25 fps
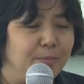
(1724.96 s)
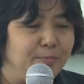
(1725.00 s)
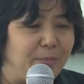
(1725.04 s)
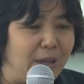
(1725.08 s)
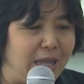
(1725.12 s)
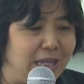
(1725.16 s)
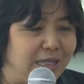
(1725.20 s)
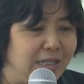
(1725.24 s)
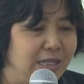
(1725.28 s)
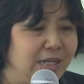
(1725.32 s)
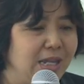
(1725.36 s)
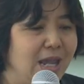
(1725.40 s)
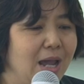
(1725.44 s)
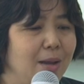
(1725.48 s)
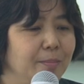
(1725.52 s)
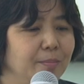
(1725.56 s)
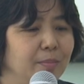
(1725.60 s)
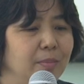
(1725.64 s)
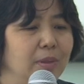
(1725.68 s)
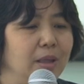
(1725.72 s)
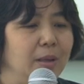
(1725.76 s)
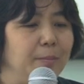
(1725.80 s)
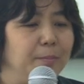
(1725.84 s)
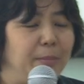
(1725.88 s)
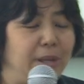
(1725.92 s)
ไปเยี่ยม
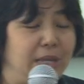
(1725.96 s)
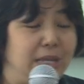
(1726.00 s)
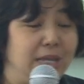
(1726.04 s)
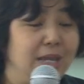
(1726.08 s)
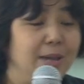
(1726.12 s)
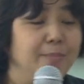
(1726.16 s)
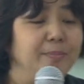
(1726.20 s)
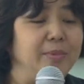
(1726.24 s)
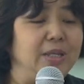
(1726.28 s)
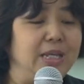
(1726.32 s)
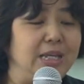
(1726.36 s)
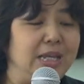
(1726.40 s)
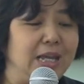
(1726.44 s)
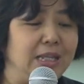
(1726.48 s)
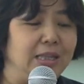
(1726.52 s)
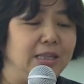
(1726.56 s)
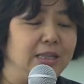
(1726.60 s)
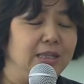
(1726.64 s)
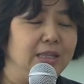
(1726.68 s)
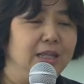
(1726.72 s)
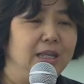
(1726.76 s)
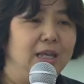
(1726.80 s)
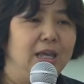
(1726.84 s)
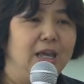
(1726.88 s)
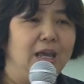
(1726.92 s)
เยียน
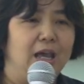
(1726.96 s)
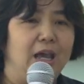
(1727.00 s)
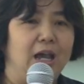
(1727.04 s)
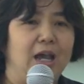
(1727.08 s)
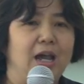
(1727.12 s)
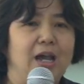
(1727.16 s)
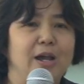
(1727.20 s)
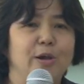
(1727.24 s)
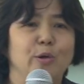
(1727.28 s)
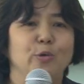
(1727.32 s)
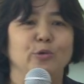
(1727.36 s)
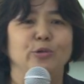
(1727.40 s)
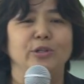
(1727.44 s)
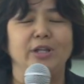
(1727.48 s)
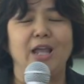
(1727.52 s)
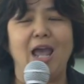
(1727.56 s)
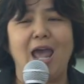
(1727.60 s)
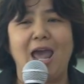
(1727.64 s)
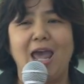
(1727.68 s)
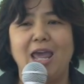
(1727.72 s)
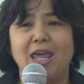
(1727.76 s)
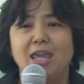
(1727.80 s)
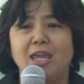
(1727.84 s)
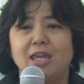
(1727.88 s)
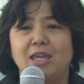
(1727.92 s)
คน
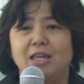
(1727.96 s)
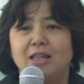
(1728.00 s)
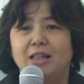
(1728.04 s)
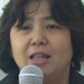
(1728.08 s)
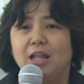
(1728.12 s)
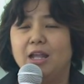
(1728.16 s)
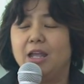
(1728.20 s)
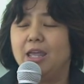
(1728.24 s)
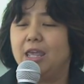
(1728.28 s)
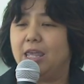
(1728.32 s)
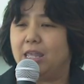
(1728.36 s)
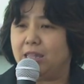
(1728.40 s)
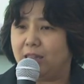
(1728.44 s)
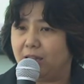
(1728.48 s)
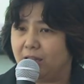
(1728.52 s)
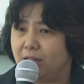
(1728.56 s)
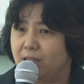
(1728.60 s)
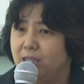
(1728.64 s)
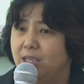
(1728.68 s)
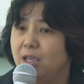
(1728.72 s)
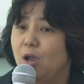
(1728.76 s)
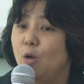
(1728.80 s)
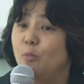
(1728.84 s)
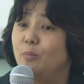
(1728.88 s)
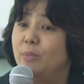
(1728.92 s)
ไข้และเห็น
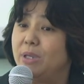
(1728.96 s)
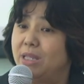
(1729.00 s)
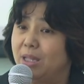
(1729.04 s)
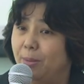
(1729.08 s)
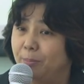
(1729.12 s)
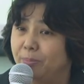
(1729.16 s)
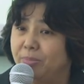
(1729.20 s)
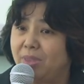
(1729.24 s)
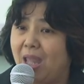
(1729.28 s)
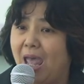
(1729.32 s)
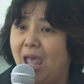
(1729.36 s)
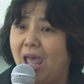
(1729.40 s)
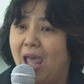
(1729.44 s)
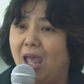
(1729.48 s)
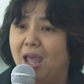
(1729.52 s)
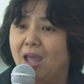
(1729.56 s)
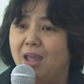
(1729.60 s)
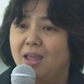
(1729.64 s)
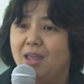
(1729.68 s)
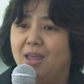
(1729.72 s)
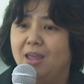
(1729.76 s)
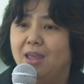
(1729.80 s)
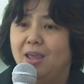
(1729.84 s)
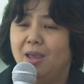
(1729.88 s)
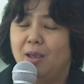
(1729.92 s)
ที่เขามีน้ำตา
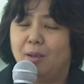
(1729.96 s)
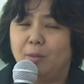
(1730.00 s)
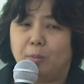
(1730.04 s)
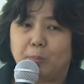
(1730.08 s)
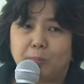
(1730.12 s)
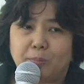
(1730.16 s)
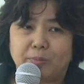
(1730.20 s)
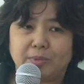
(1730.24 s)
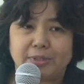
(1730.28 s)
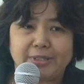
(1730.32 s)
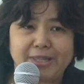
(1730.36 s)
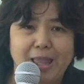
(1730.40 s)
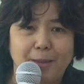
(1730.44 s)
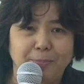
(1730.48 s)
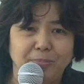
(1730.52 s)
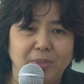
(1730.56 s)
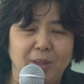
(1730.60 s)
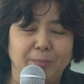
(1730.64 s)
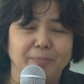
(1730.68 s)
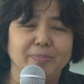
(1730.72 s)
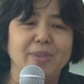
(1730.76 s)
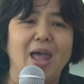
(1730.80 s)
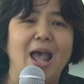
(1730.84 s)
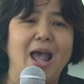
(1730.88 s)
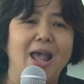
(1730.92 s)
ซับ
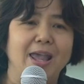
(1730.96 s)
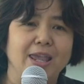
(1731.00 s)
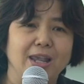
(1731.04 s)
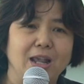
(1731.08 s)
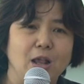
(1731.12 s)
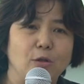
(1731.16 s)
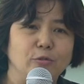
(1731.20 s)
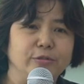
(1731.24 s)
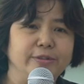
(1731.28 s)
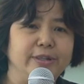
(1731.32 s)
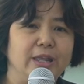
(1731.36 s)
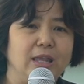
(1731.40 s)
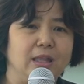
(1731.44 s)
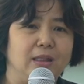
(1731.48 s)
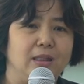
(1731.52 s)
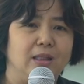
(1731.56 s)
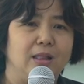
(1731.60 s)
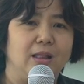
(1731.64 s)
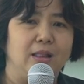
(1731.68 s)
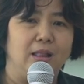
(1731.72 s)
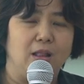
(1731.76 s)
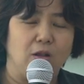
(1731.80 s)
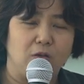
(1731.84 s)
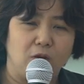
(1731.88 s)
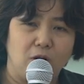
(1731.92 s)
น้ำตาให้เขาเสร็จ
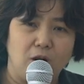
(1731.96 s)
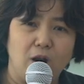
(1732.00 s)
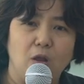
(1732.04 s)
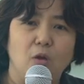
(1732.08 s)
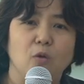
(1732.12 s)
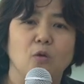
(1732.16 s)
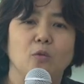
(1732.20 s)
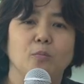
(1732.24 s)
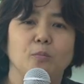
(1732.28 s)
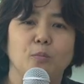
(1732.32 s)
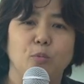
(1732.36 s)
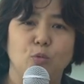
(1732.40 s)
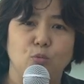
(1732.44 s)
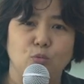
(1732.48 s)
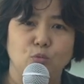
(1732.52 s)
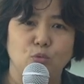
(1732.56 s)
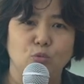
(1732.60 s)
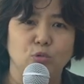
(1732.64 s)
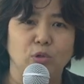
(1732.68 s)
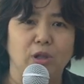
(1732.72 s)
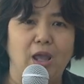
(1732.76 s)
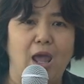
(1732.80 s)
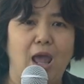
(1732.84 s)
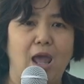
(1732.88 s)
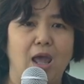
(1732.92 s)
แล้วก็ลองพู
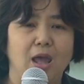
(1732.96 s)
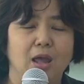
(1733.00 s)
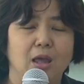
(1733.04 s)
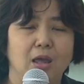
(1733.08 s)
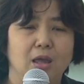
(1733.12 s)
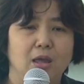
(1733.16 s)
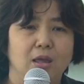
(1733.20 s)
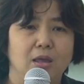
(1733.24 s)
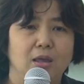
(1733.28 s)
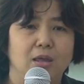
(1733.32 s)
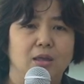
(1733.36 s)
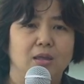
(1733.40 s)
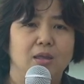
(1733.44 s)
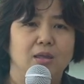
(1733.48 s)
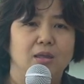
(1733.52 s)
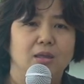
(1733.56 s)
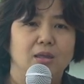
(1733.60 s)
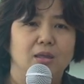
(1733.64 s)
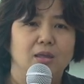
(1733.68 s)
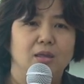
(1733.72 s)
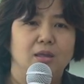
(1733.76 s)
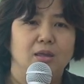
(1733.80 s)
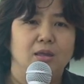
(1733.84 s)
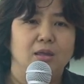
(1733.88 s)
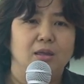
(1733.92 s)
ดค่ะ
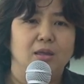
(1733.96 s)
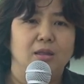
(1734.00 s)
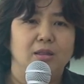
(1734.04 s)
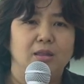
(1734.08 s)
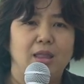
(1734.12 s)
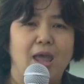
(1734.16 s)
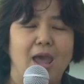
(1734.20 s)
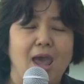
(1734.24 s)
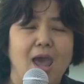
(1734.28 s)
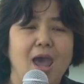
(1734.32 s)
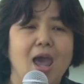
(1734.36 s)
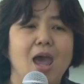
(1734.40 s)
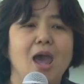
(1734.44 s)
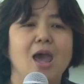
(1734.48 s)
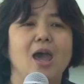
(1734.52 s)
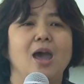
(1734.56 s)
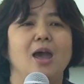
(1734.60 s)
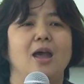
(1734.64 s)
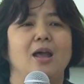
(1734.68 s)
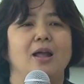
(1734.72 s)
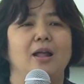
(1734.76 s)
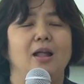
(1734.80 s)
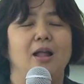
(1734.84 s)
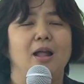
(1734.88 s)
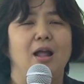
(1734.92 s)

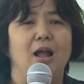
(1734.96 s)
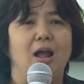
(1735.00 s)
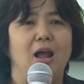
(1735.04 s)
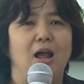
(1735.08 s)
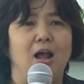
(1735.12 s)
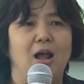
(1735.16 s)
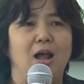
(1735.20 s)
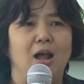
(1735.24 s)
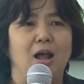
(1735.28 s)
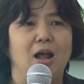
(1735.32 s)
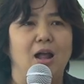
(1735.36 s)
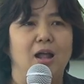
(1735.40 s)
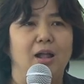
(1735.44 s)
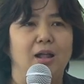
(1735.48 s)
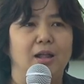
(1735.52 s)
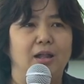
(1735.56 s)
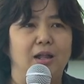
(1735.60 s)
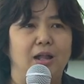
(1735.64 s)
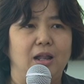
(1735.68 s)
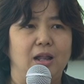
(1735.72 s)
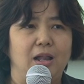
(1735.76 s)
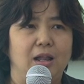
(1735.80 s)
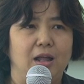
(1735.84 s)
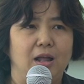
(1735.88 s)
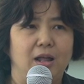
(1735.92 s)

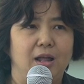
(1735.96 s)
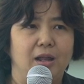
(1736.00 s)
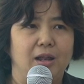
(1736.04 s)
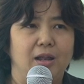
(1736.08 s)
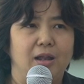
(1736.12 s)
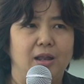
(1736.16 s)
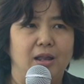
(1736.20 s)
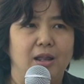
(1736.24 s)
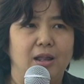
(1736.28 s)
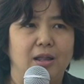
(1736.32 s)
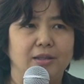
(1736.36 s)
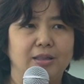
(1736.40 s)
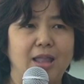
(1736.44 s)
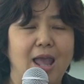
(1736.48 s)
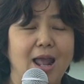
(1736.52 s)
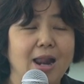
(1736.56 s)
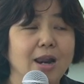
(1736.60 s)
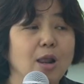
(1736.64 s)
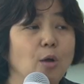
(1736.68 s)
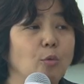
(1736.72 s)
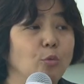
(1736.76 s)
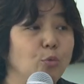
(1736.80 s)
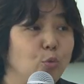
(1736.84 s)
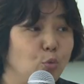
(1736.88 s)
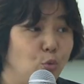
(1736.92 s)
ถ้า
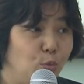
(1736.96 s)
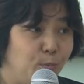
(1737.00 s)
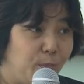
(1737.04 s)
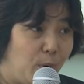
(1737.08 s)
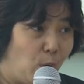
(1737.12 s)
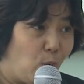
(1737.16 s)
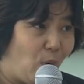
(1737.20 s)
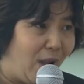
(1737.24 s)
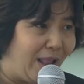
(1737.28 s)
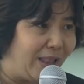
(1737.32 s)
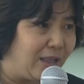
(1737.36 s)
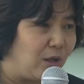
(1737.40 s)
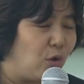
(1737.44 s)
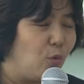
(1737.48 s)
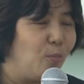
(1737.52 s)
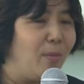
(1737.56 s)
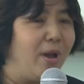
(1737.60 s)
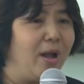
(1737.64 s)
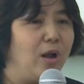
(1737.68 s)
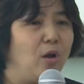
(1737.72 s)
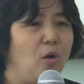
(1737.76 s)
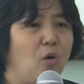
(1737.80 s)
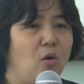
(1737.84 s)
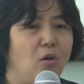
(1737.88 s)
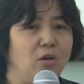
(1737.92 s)
เรารู้ประวัติเขา
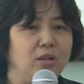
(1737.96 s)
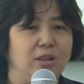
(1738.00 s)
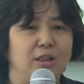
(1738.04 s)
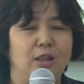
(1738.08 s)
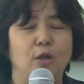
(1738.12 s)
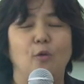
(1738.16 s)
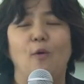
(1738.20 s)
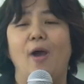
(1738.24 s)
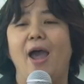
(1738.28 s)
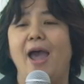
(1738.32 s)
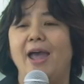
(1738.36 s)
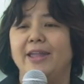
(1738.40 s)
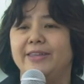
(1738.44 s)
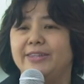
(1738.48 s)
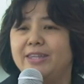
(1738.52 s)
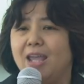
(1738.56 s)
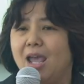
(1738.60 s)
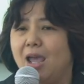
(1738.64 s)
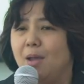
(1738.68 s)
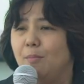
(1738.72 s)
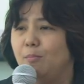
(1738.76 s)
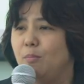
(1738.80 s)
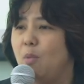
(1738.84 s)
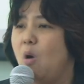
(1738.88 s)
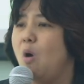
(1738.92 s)
มาก่อนแล้วอาจ
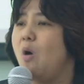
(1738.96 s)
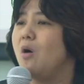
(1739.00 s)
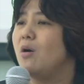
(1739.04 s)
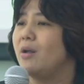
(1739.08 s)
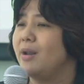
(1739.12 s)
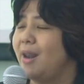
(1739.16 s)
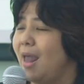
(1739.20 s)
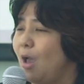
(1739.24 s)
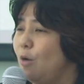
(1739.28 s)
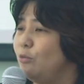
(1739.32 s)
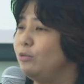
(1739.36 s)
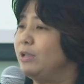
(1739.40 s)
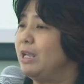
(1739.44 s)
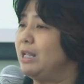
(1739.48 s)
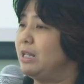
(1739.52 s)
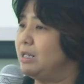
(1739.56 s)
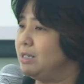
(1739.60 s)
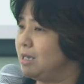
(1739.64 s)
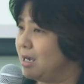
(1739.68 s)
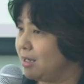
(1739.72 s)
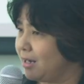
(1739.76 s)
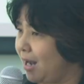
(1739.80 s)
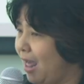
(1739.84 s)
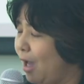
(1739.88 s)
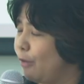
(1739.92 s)
จะบอกเล่าใน
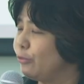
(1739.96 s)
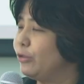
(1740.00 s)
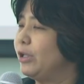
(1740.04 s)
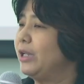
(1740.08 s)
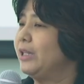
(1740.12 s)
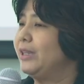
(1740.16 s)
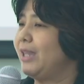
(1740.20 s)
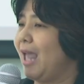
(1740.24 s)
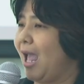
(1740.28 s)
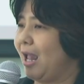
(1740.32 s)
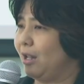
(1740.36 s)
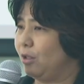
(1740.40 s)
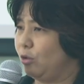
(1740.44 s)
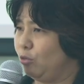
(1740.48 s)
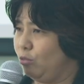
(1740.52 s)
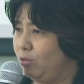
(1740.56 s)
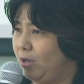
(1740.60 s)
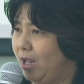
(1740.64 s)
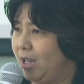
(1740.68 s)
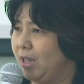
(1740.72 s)
เรื่องราวต่างๆตรง